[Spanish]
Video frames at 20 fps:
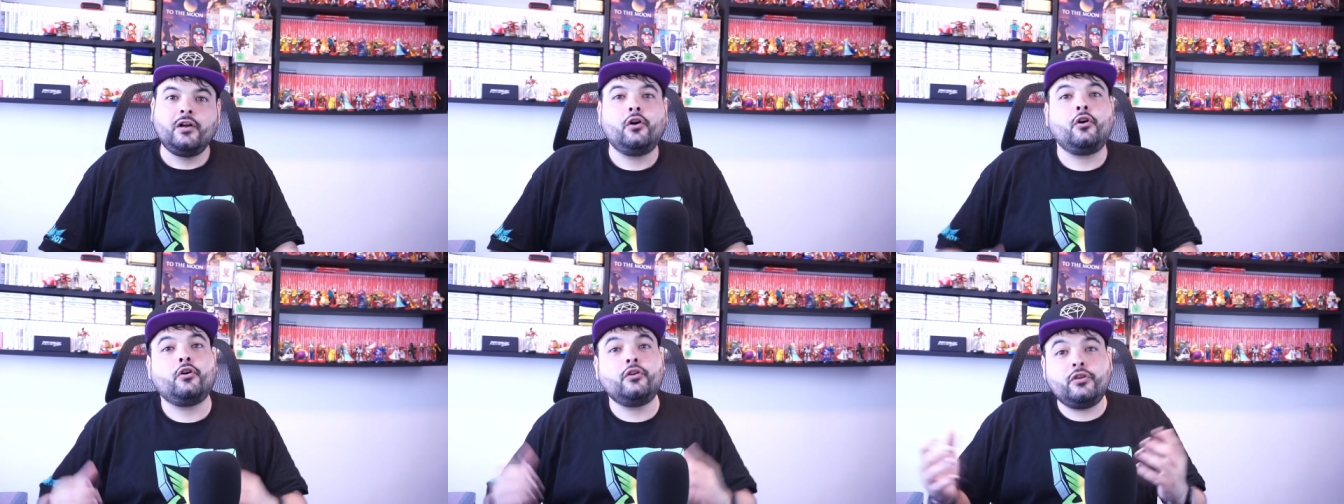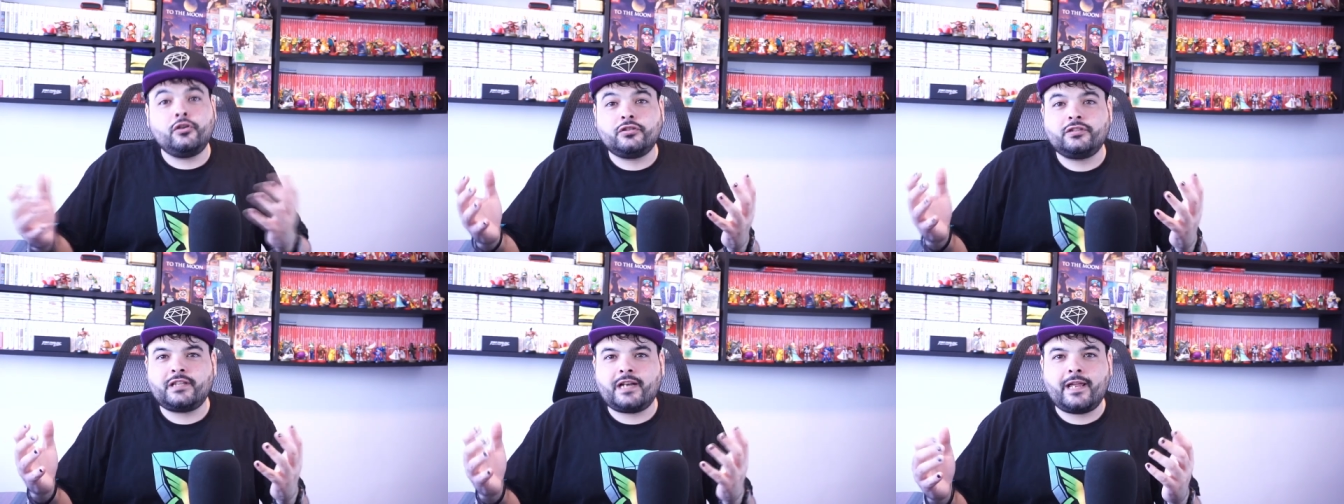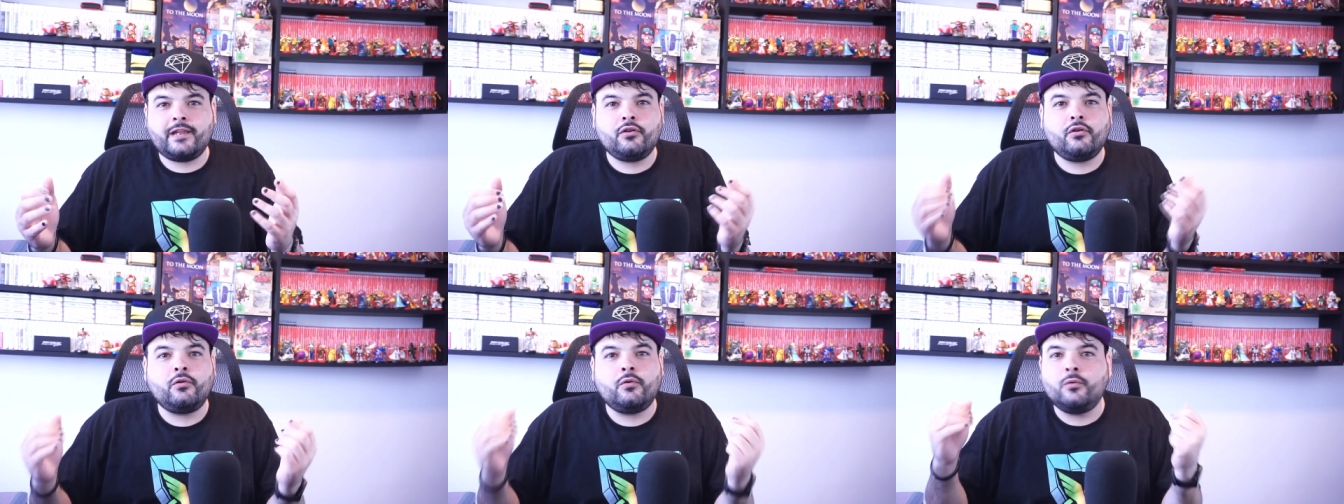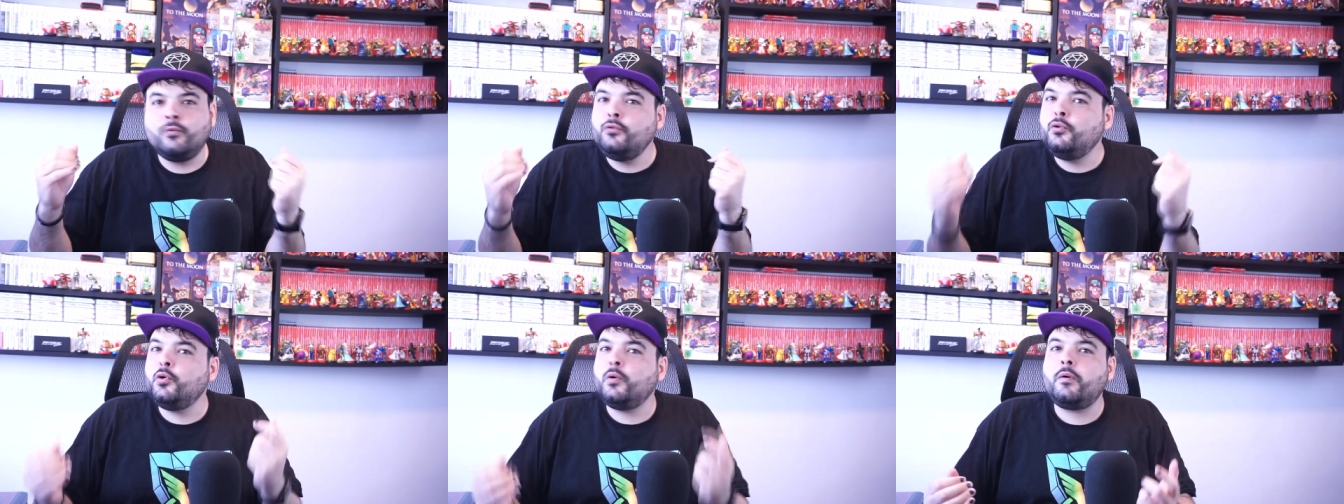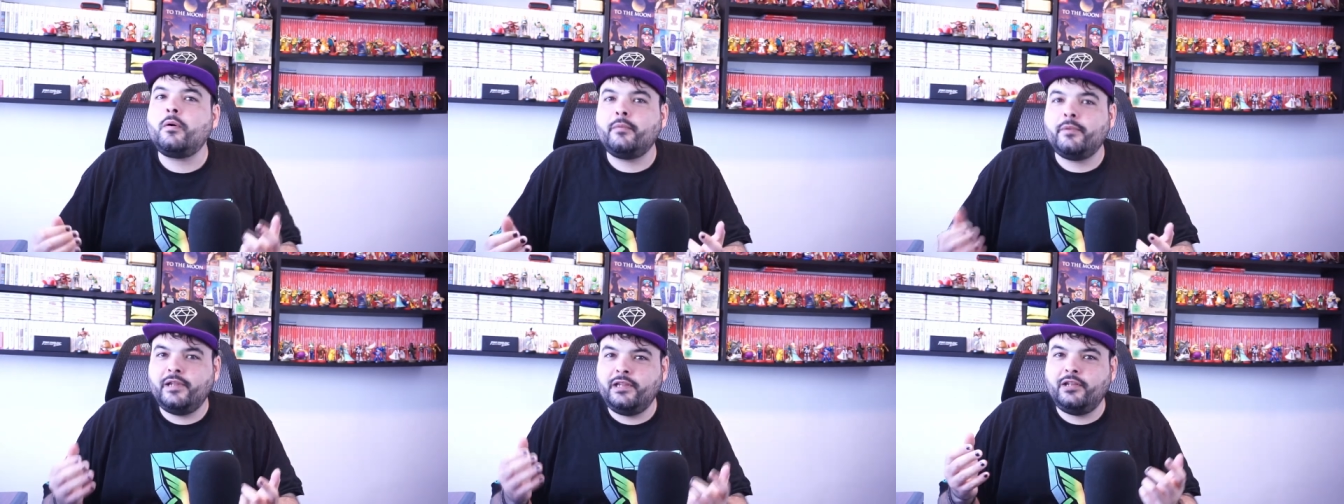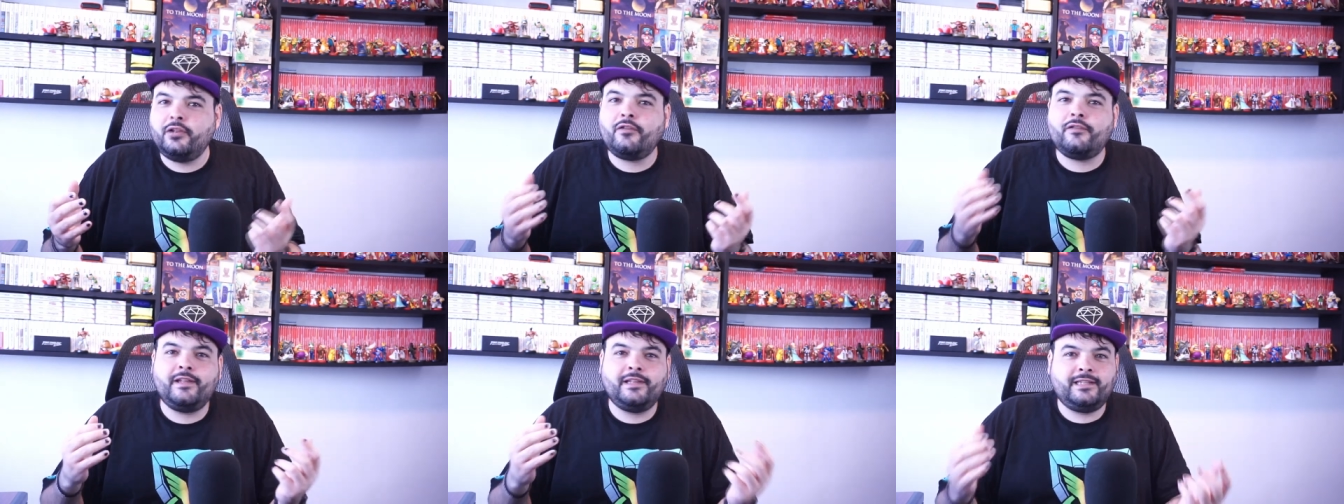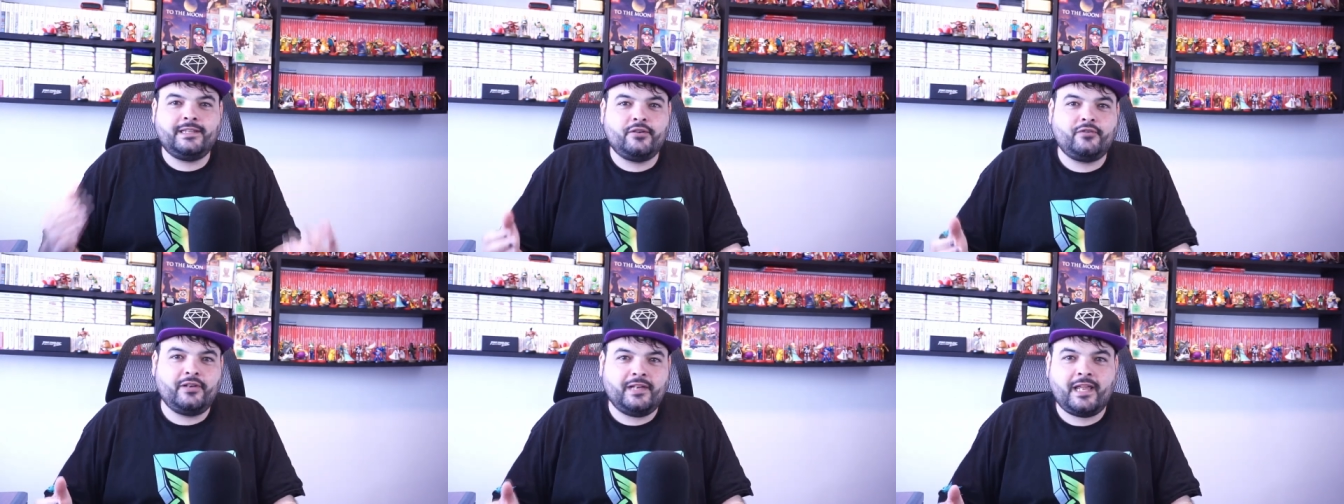Hoy os traigo un nuevo vídeo de
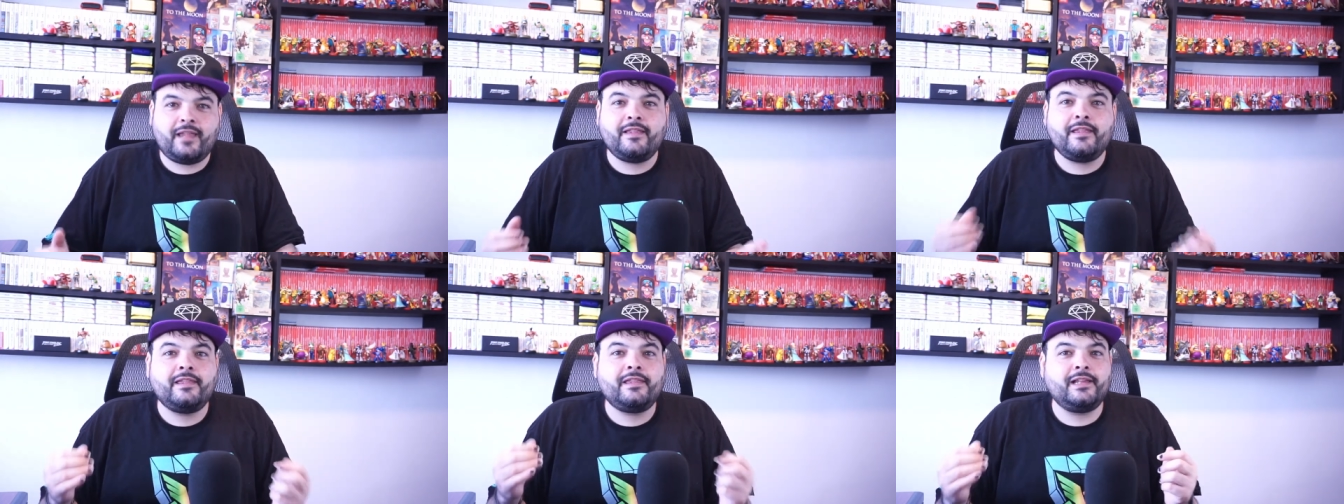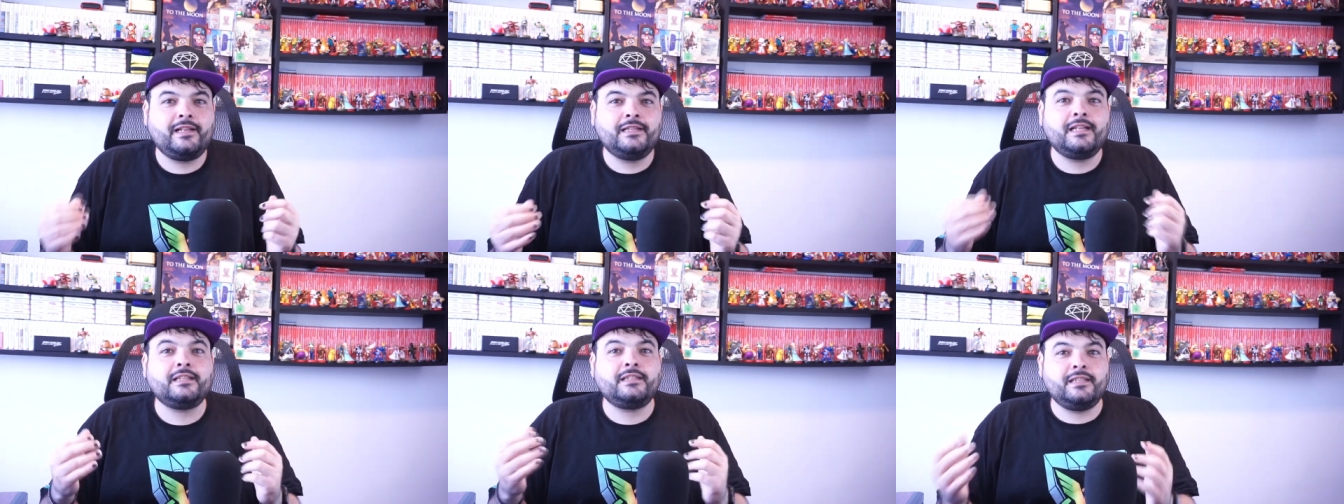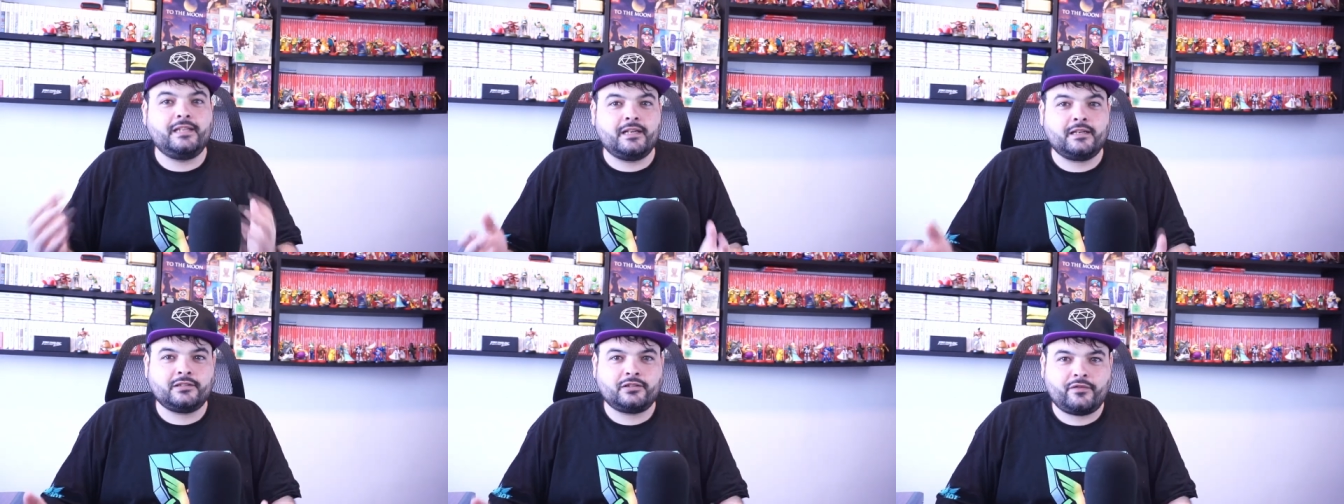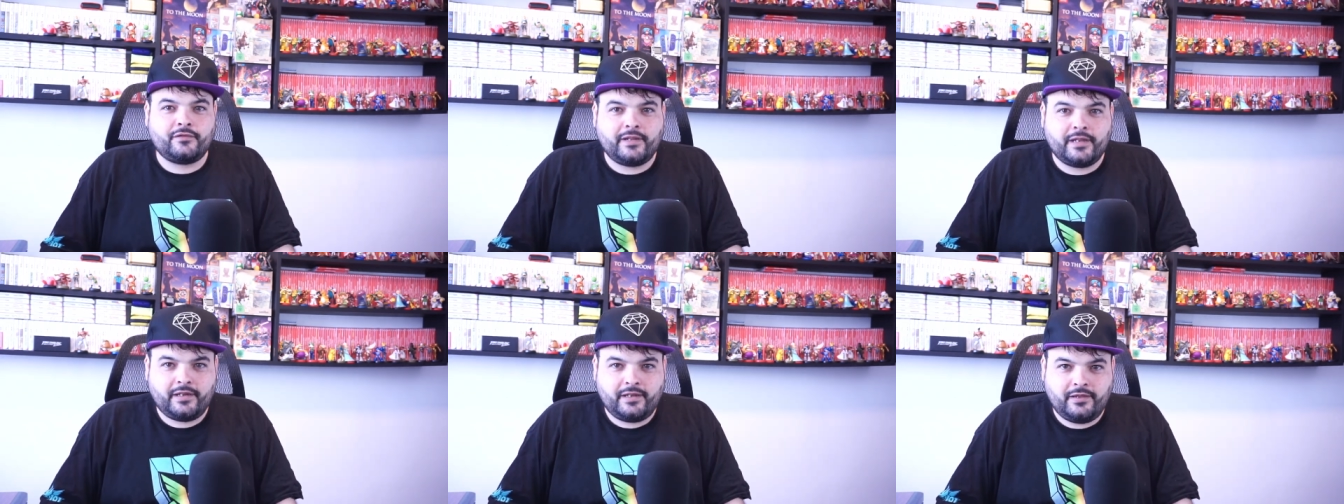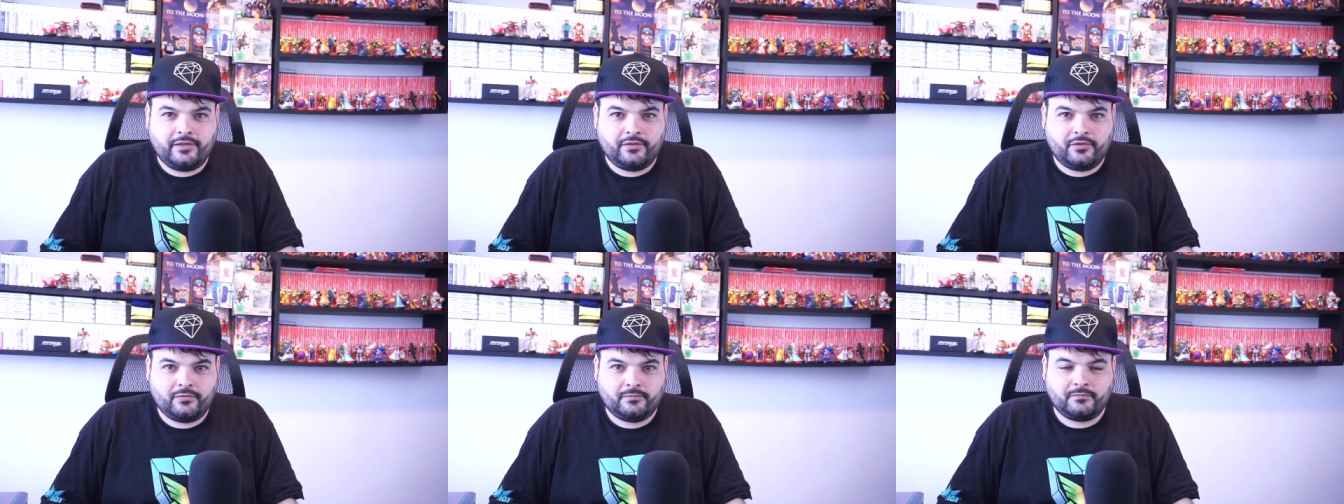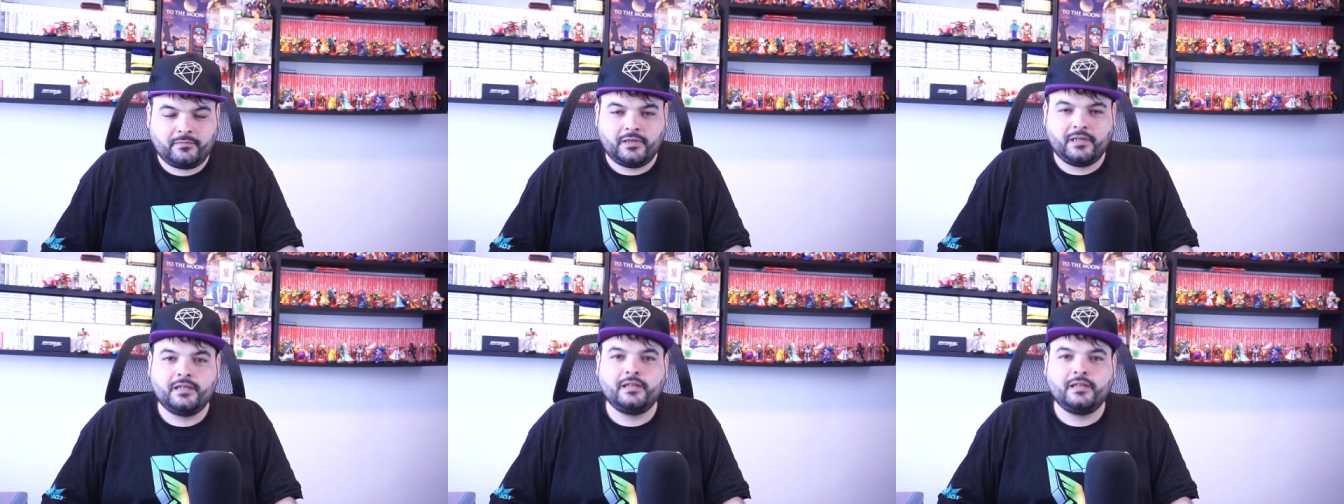teoría de Zelda Tears of the Kingdom.